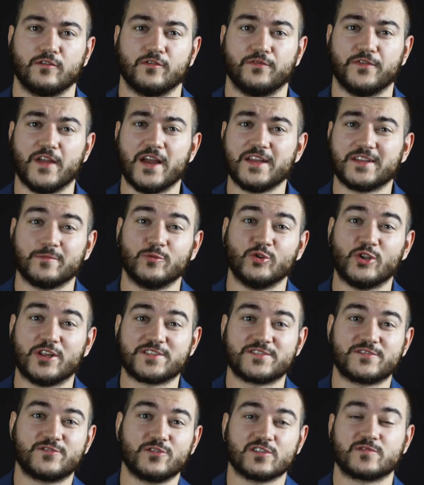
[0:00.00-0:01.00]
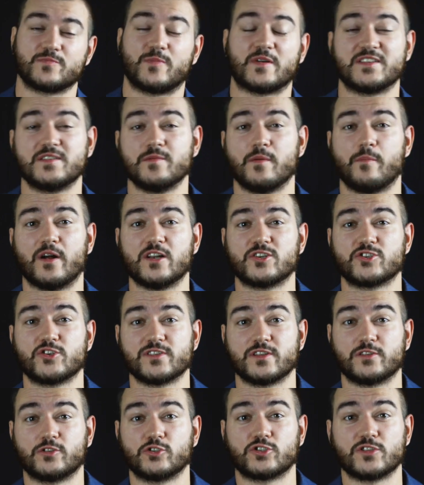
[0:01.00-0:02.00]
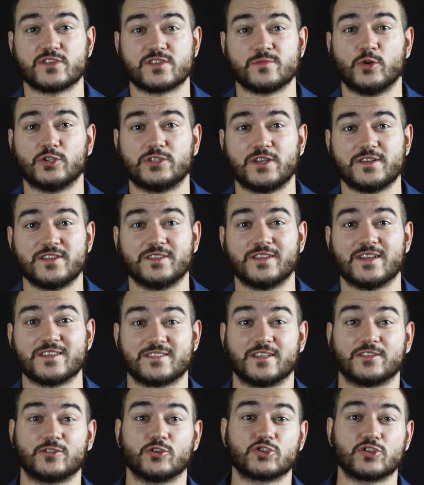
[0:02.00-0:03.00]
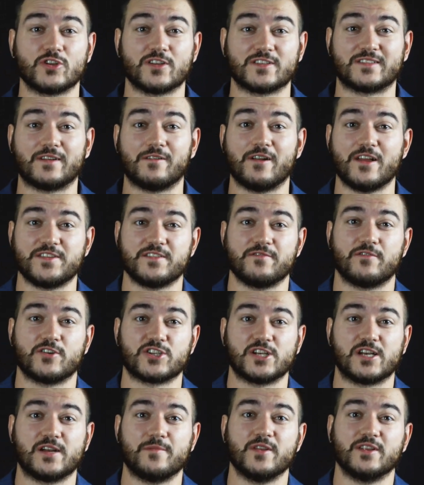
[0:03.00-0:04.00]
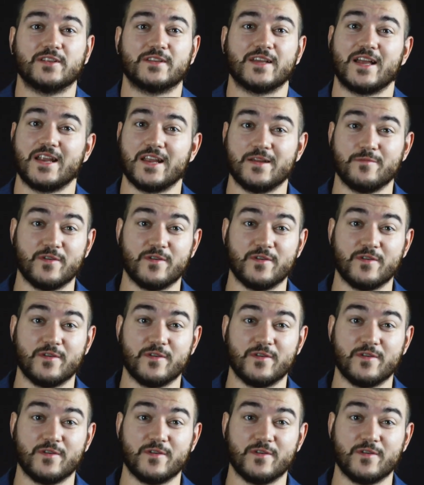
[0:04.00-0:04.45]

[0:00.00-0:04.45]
На этом у нас все. Спасибо большое за то, что смотрите нас, за то, что оставляете ваши комментарии.